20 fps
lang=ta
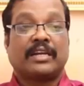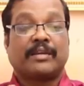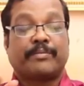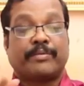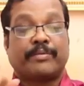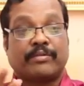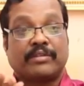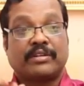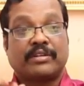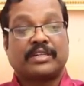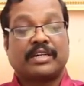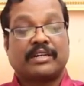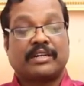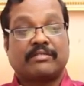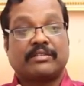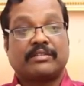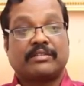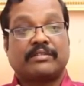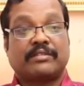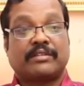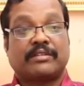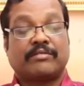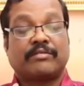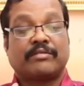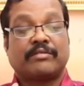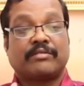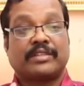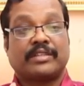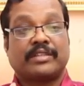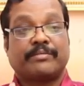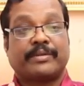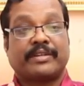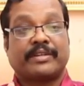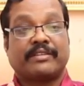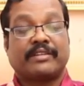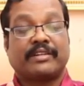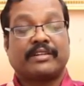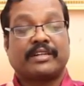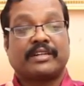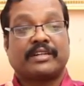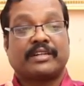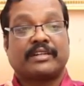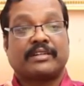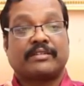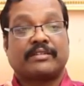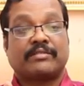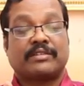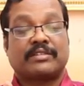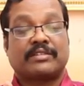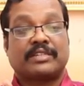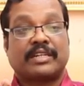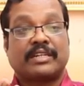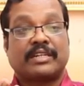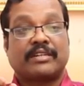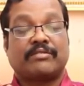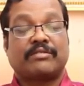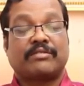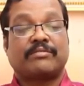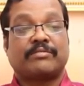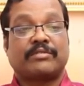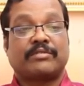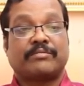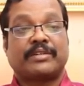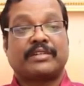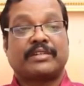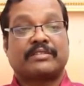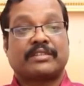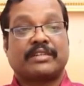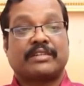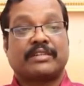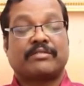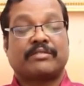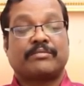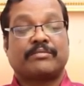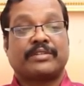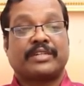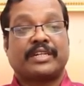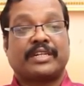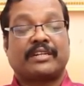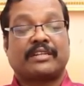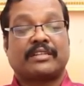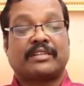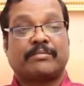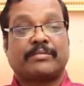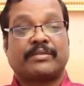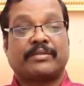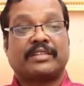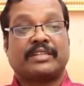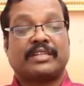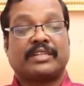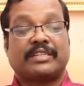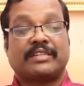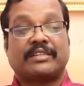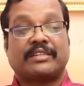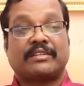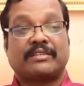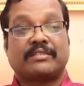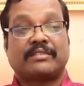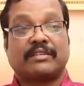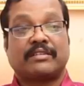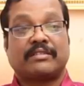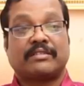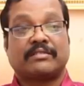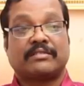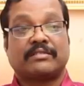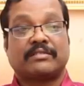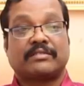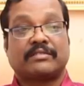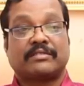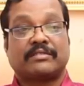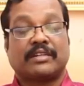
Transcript: இப்போ ஒழுங்காக அவங்க வந்து பார்த்தீங்கன்னா ஒரு நல்ல ஒரு மூமெண்ட்ஸில் ஒரு முன்னேற்றத்தை பற்றி நினச்சிட்டு இருந்தாலும்